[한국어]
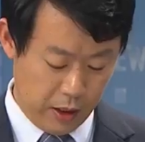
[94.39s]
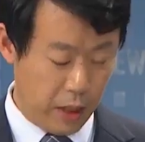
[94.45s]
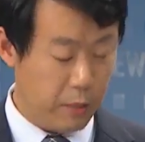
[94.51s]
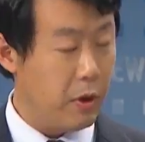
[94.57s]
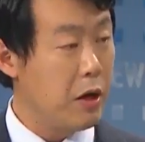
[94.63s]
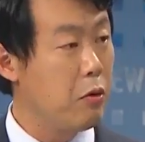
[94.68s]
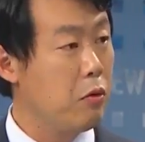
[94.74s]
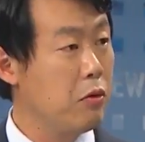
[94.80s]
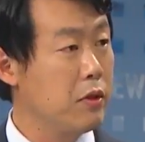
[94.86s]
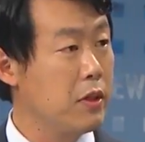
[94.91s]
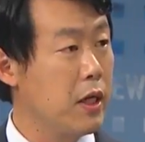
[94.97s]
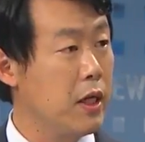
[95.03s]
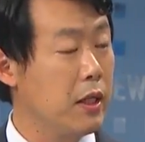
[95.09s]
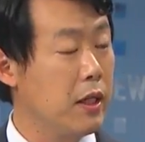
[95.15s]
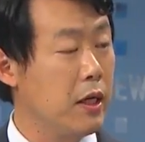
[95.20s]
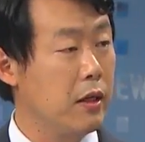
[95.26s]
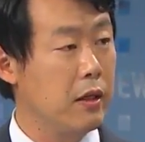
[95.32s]

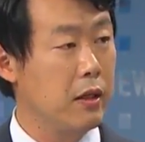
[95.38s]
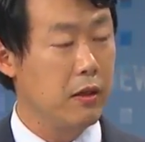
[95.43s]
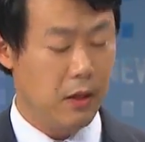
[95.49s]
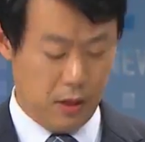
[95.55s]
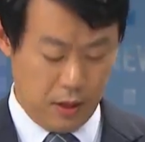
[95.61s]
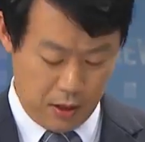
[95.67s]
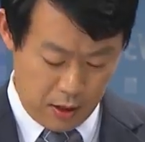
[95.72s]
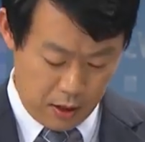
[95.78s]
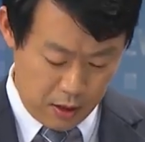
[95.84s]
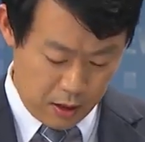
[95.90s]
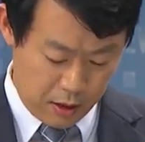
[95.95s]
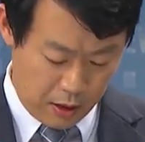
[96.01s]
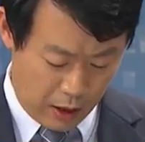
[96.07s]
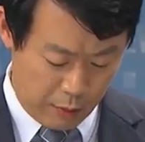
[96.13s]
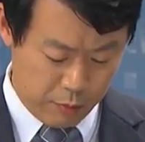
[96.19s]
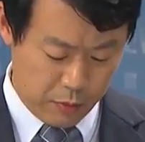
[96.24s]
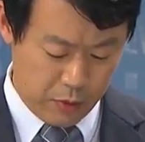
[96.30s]
개발공사에 대한
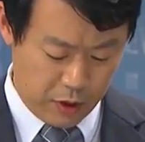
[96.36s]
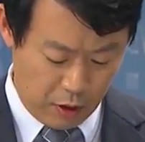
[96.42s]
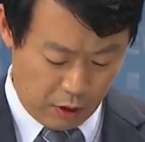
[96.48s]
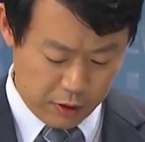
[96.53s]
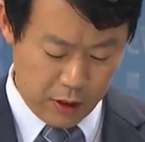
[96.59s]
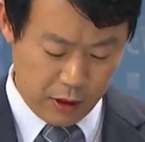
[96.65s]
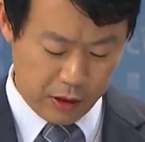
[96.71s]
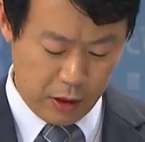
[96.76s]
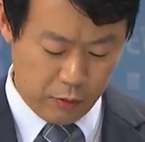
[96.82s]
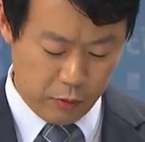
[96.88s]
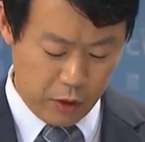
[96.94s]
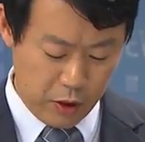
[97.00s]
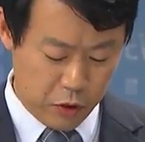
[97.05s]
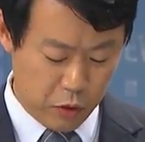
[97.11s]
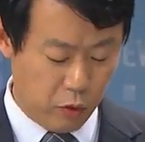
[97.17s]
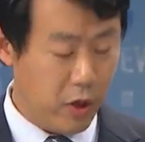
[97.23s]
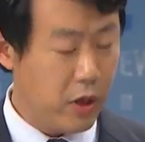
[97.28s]
감,
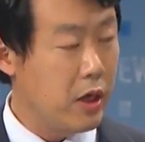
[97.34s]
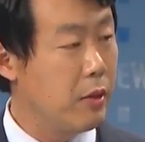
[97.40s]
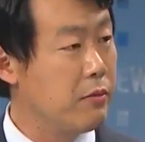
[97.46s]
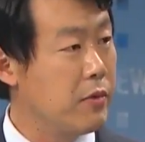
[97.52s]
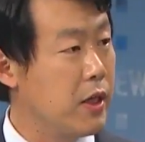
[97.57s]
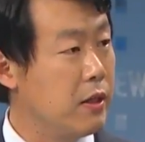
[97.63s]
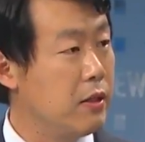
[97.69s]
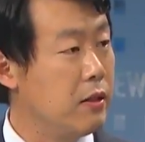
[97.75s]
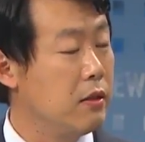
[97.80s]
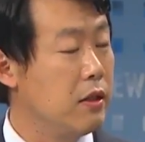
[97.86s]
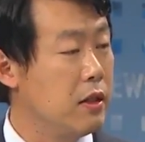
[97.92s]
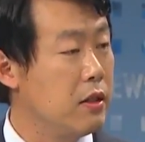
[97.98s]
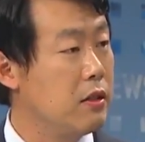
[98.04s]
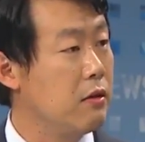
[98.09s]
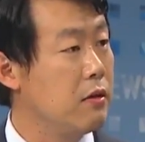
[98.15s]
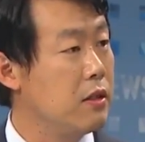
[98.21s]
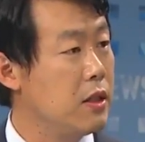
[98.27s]
경상남도의 종합감사는
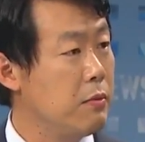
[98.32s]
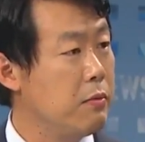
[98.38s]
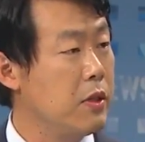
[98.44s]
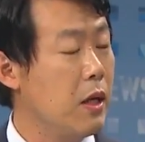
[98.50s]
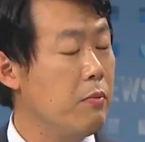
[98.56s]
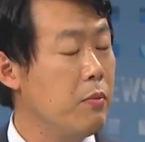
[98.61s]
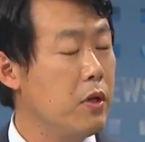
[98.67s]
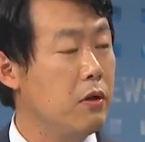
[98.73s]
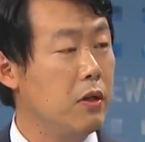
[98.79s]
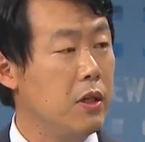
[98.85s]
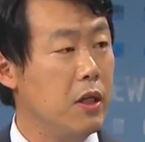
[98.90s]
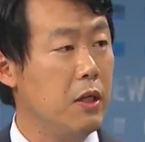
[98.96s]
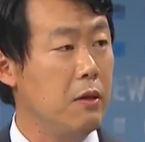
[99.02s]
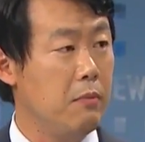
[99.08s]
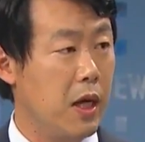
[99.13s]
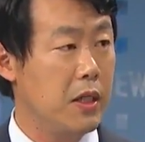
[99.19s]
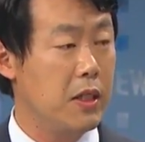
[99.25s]

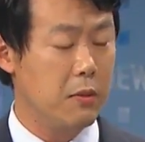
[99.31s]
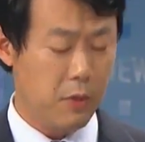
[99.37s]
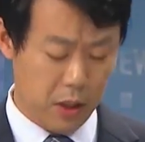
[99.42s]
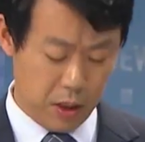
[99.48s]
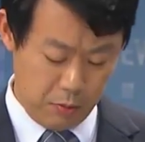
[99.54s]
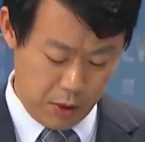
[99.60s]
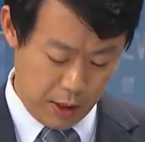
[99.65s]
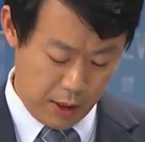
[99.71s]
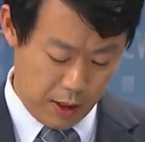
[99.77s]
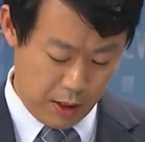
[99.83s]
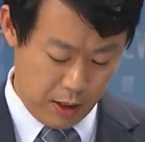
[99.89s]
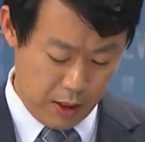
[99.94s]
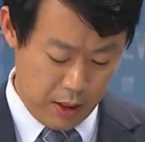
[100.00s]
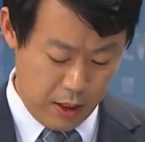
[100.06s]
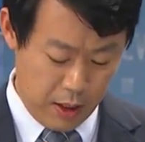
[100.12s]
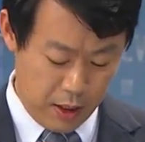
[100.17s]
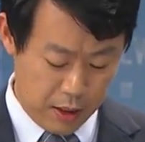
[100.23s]
2013년이 마지막입니다.
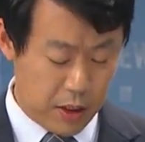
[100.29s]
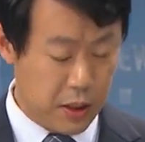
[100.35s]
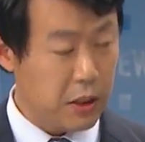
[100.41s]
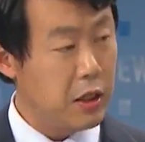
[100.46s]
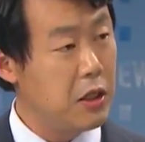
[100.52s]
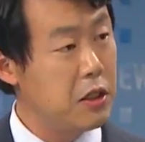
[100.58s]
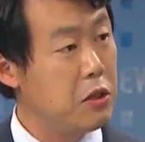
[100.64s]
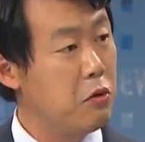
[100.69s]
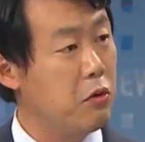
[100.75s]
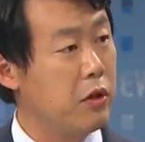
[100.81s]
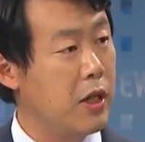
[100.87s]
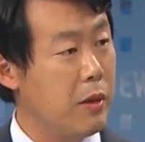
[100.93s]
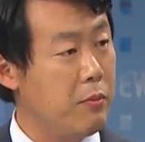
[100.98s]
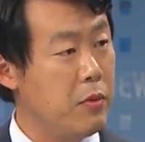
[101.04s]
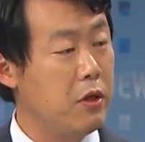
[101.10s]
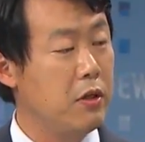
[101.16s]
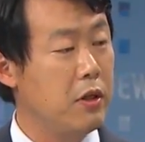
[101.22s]
징계시효가
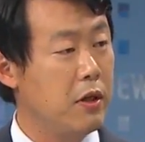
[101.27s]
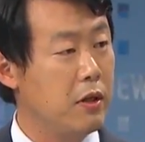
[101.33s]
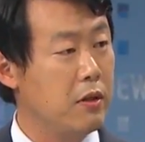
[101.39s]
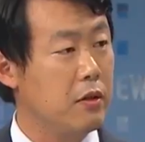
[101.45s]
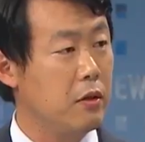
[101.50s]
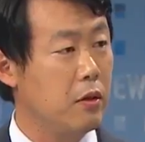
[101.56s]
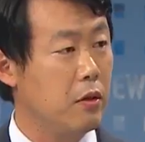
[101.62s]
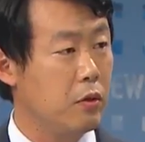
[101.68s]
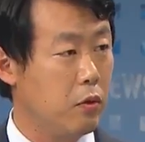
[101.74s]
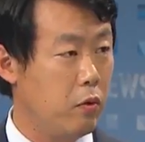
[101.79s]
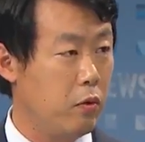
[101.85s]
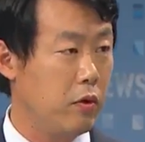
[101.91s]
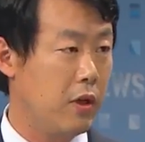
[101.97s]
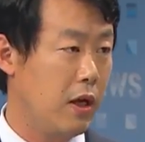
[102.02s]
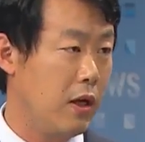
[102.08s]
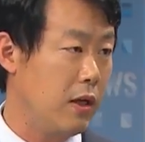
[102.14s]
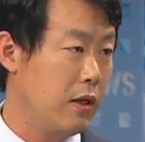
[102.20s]
3년이라서
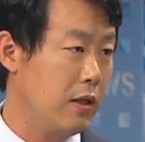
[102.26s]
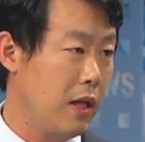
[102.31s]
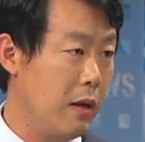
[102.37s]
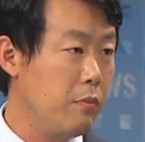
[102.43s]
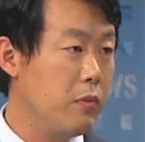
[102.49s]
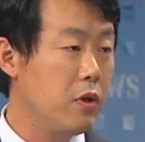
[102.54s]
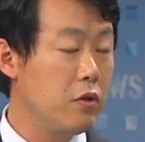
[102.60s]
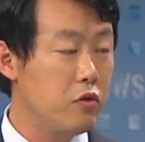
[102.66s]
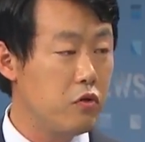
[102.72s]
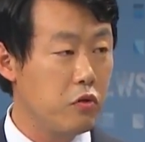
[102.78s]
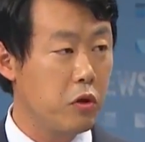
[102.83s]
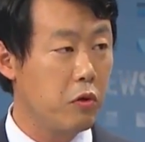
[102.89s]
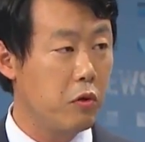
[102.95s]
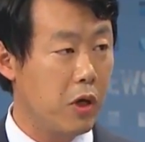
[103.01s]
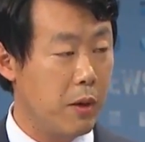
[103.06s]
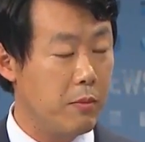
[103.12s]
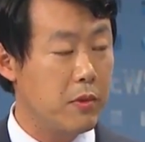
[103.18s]
통상 3년
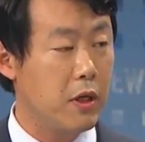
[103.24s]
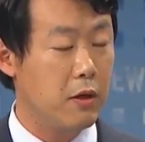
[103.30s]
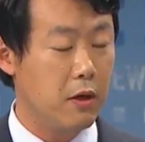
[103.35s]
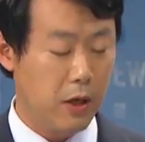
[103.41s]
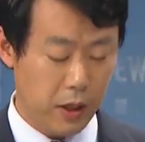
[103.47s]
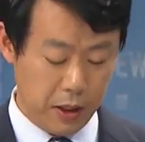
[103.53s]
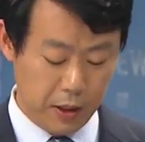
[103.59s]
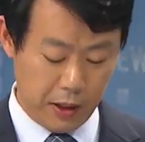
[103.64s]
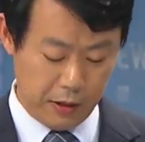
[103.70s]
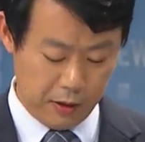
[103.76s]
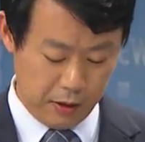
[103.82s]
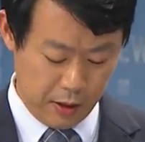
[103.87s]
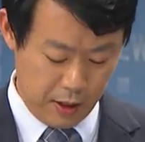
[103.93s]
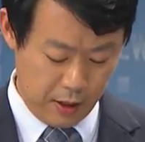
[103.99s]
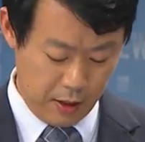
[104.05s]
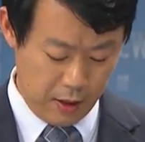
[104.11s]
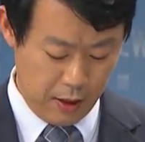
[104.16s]
주기로 감사를 하게
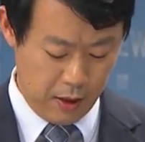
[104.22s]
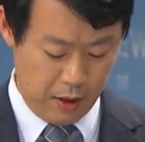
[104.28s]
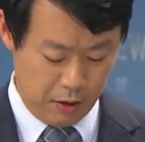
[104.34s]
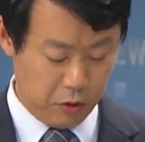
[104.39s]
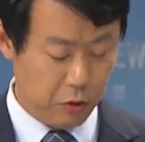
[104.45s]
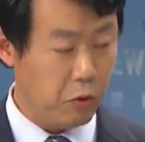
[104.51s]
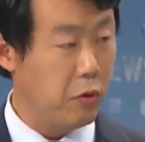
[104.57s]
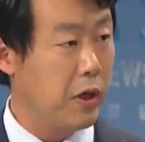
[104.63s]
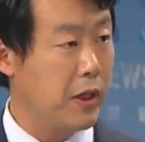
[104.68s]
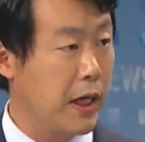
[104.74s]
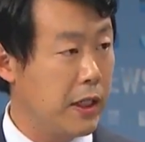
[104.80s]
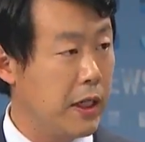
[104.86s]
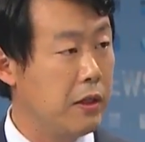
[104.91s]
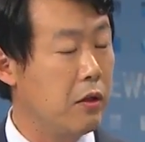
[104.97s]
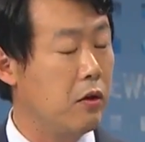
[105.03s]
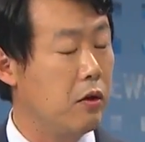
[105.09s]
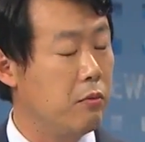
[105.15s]
되는데 그동안 안
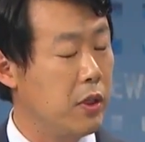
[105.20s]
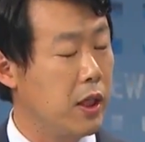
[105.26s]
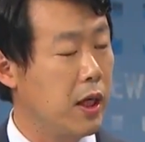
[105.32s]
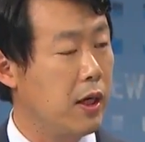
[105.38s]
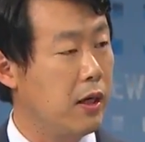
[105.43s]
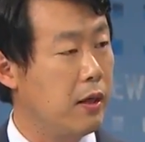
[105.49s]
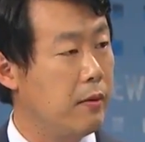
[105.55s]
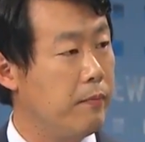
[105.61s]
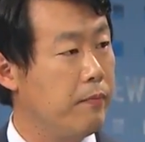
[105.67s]
했던 겁니다.